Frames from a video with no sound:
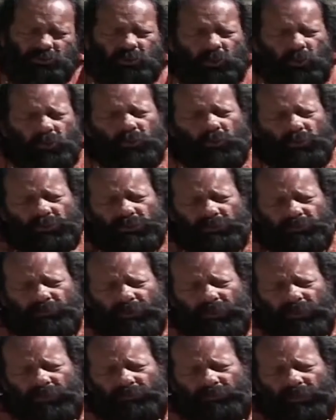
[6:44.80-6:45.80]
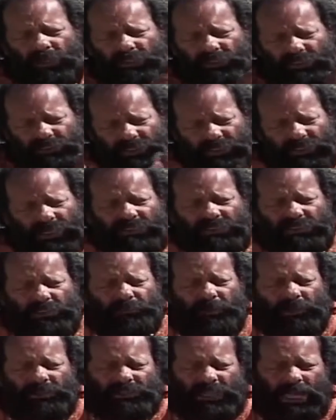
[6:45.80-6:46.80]
जो कुछ भी में जितना
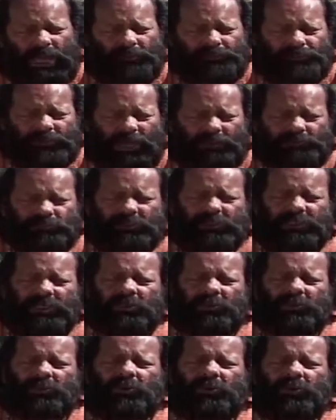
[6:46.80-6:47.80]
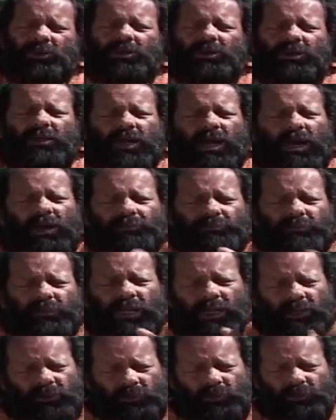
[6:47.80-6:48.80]
सफलता आप प्राप्त किए हो आप
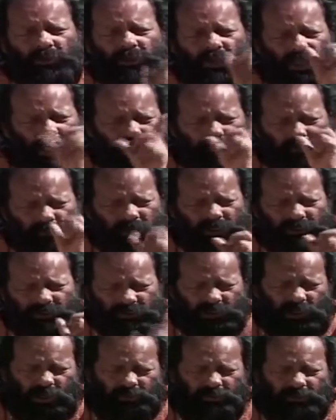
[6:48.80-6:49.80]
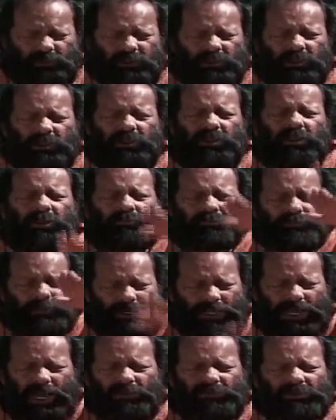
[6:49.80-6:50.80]
ठहरो यू हैव टू स्टॉप
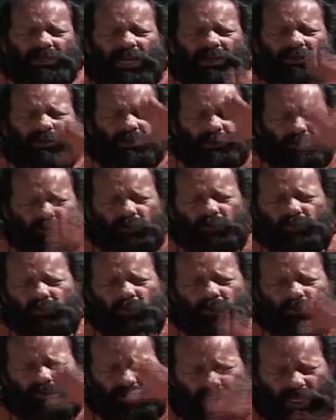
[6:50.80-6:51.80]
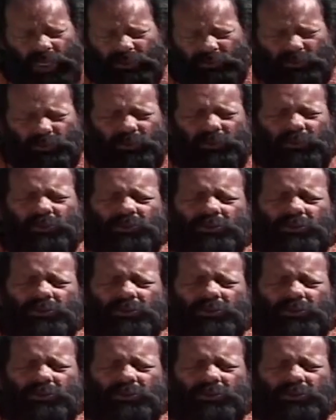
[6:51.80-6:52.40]
पड़ाव डालो रुको ठहरो